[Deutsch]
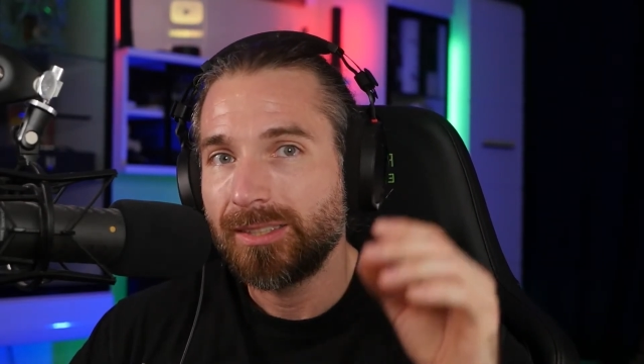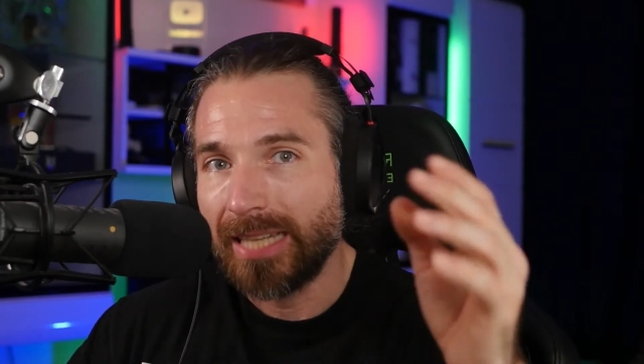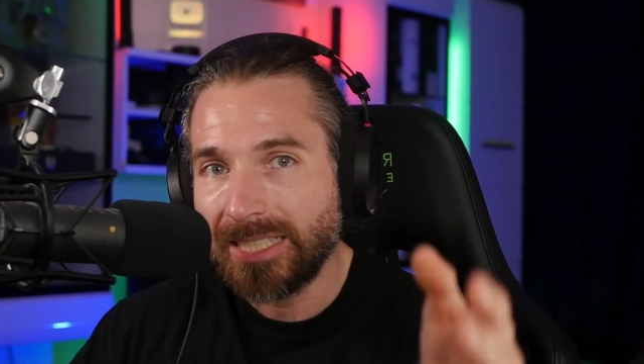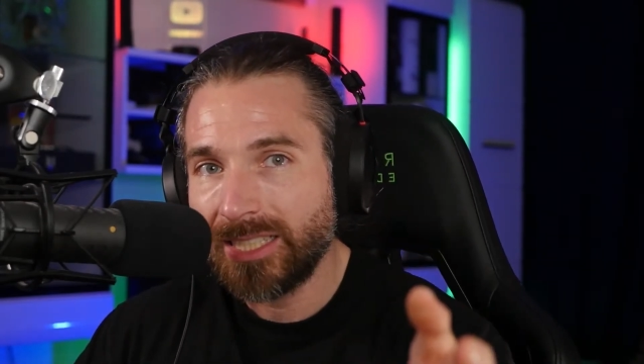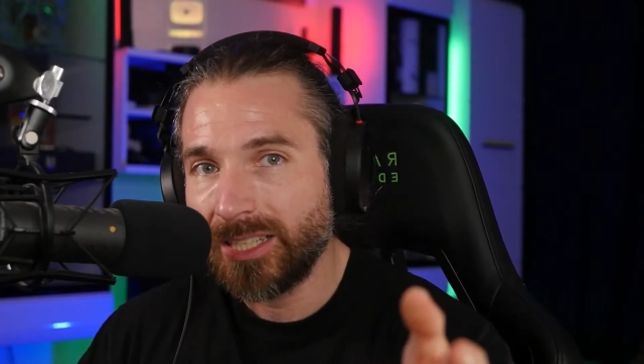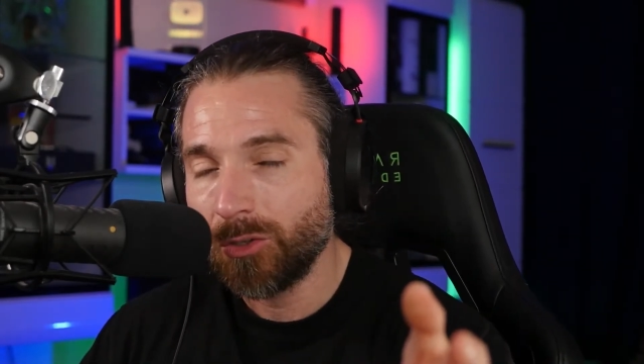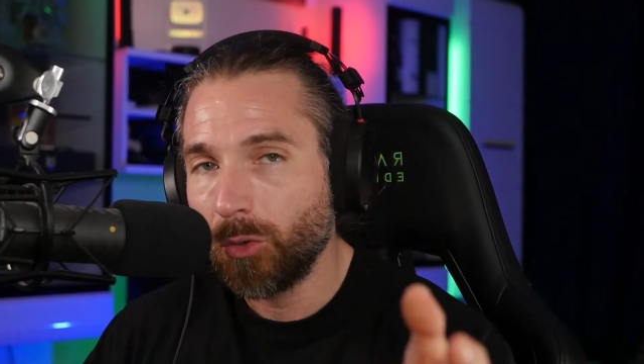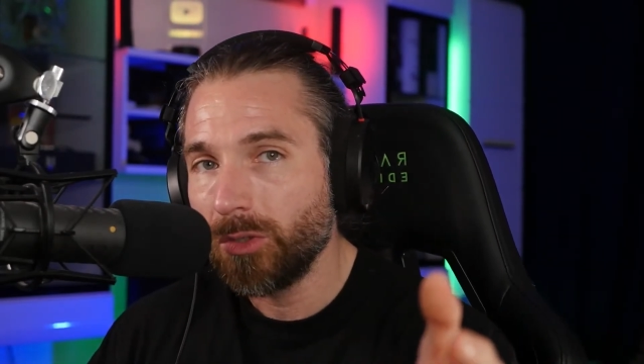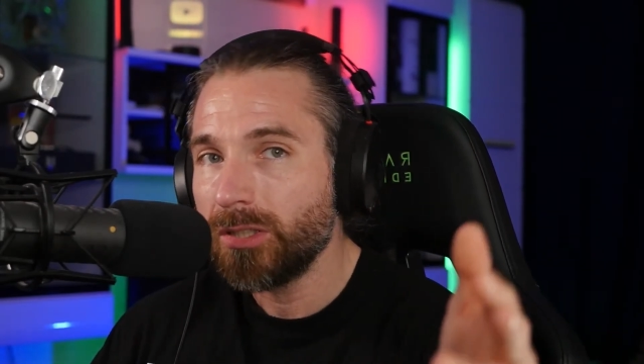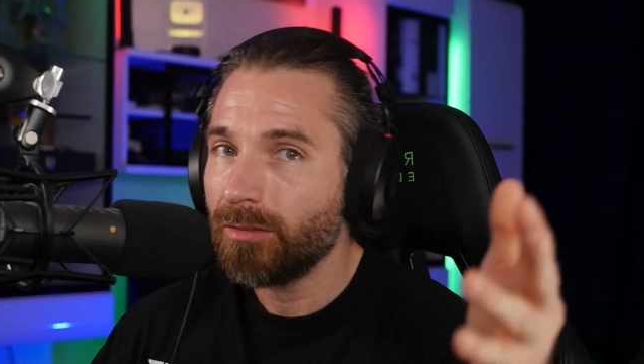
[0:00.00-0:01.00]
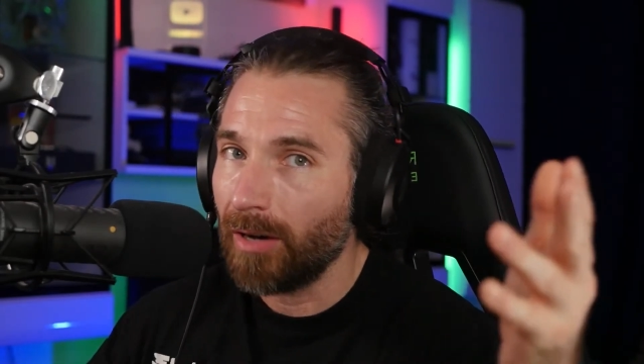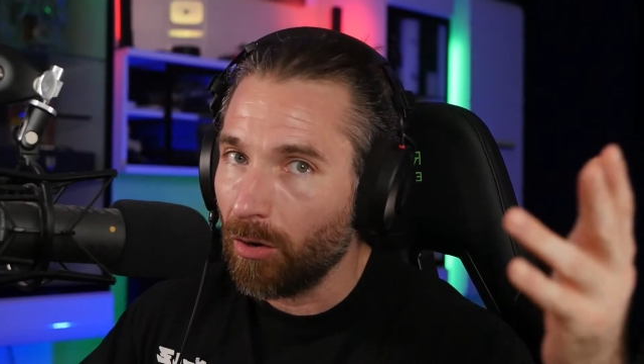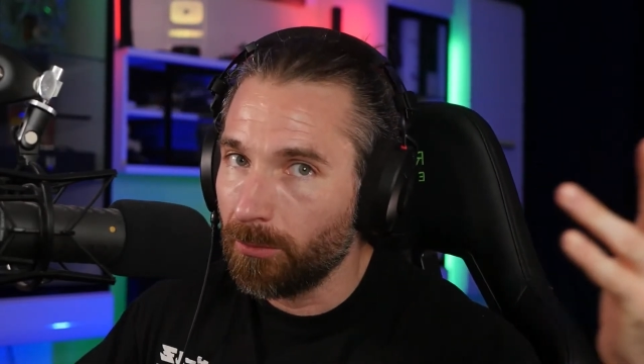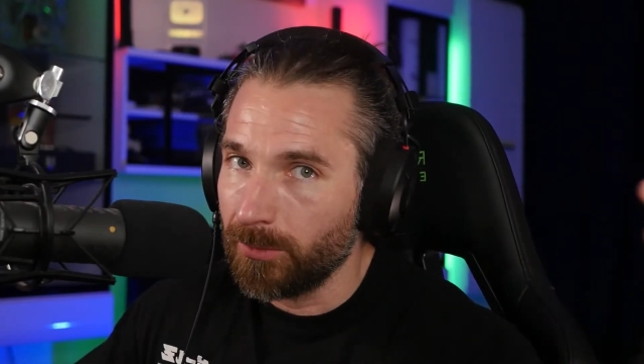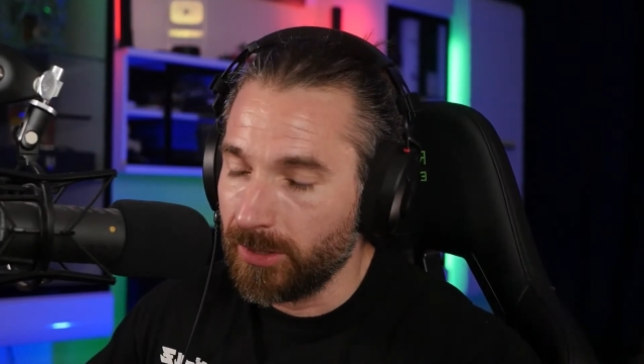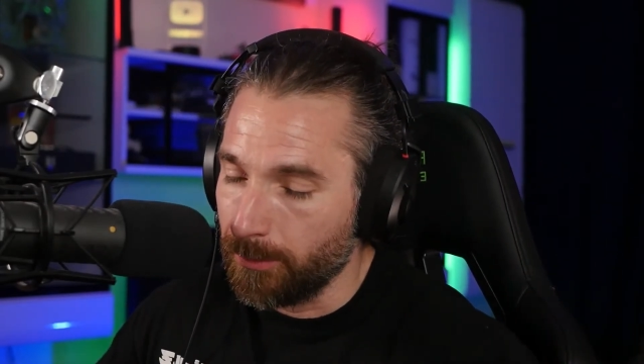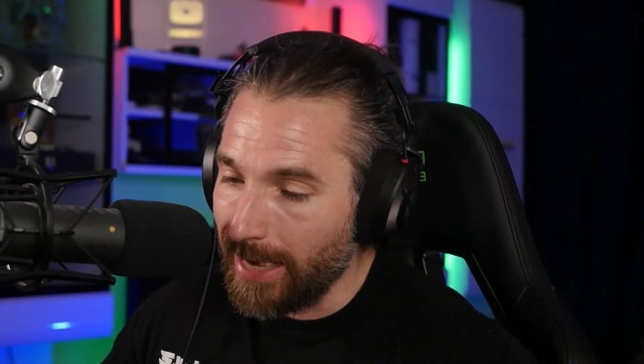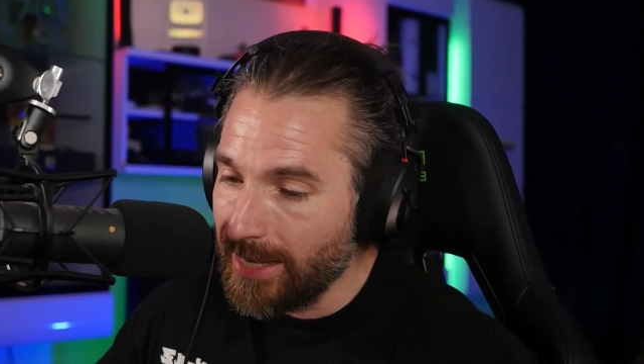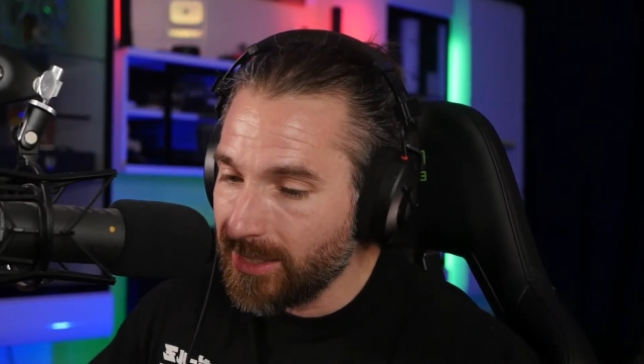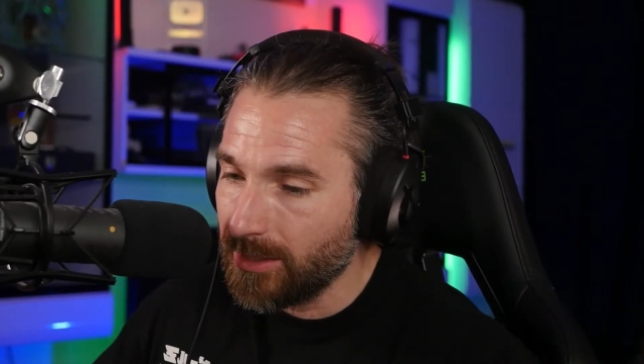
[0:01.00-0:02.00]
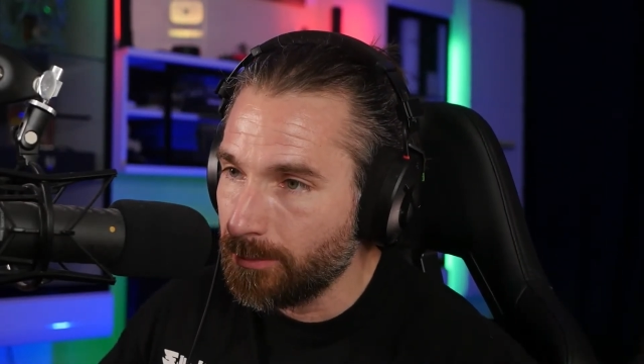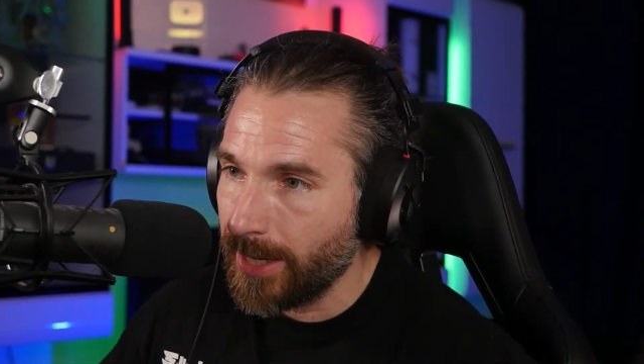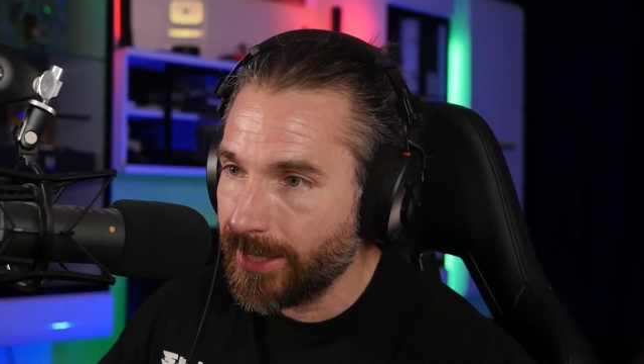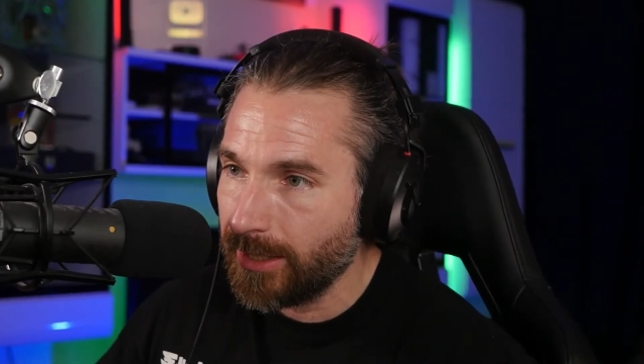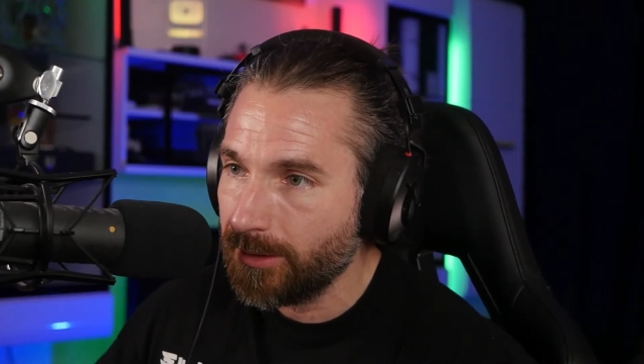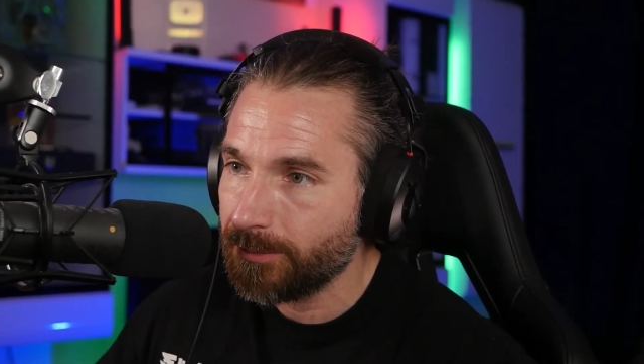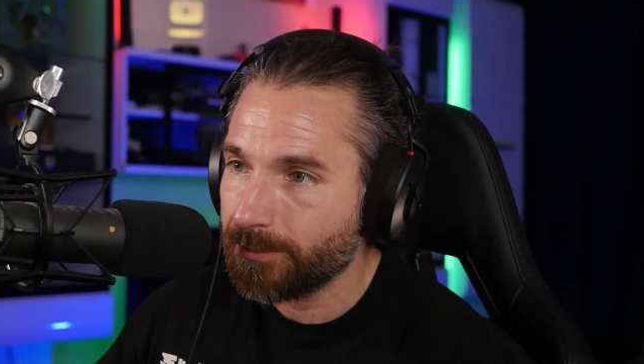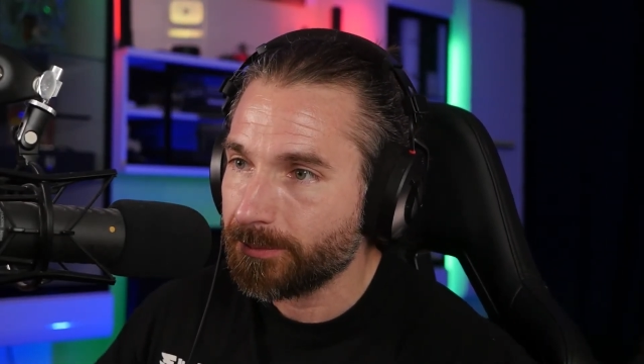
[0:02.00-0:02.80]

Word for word: Das ist der Grund, warum die meisten Männer